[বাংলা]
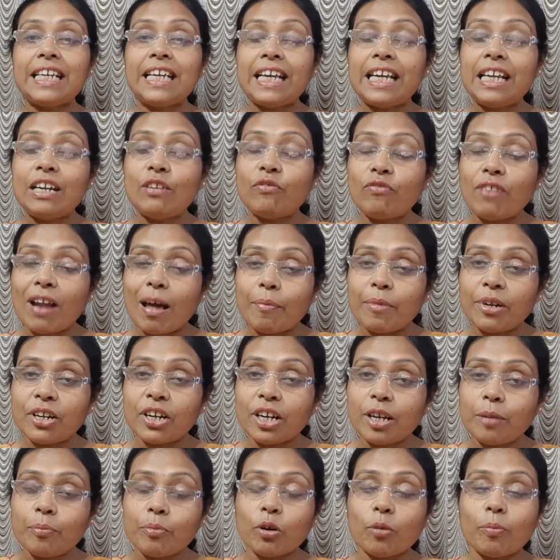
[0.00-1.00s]

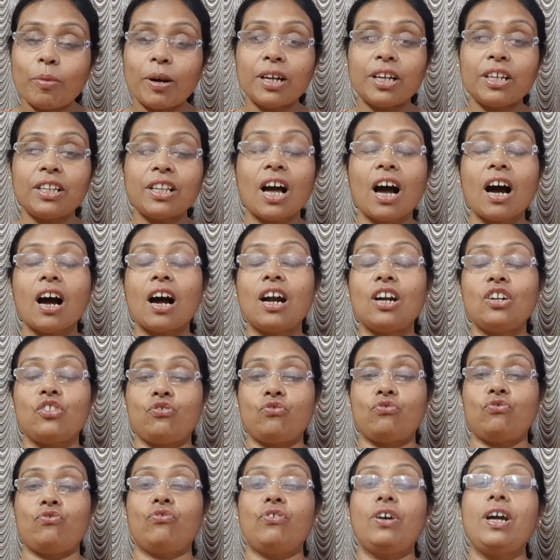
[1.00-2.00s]
ইনফ্ল্যামেটারি প্রপার্টি থাকার
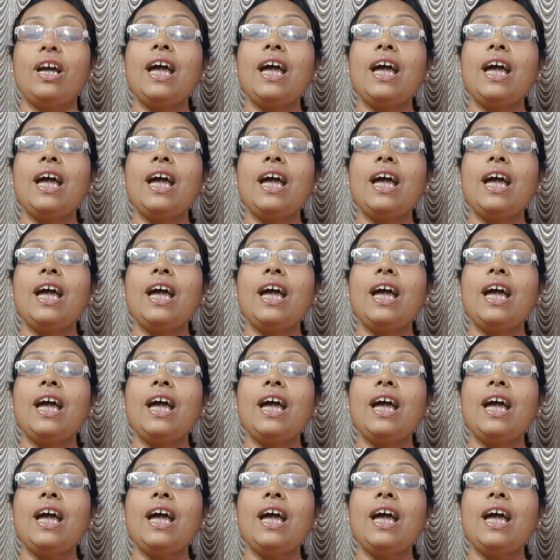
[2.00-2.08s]
জন্য